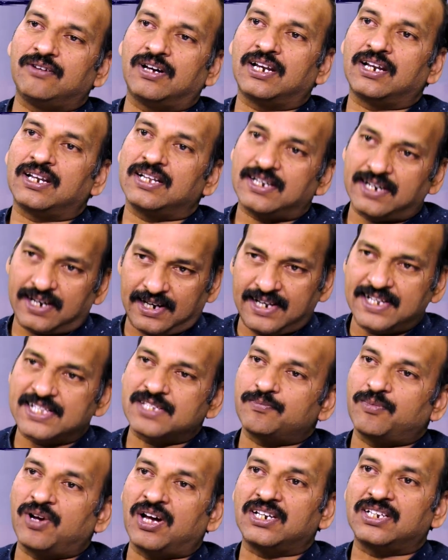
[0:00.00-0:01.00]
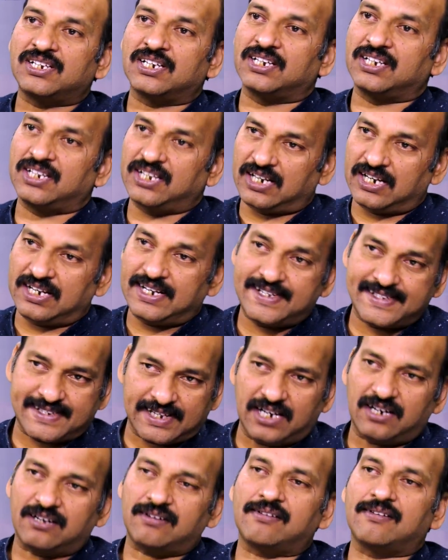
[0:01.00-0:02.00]
ద్వారా రిలయన్స్ మార్ట్ అని రిలయన్స్
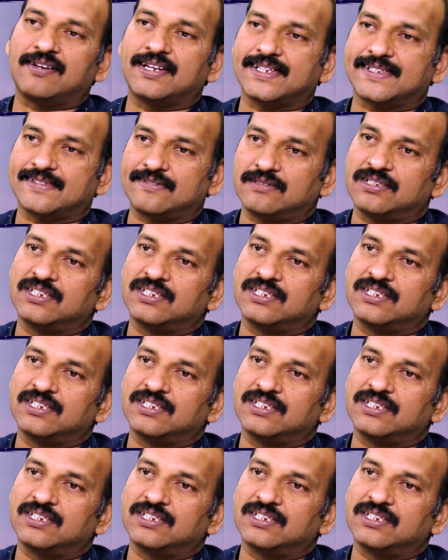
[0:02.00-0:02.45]
ఎలక్ట్రానిక్స్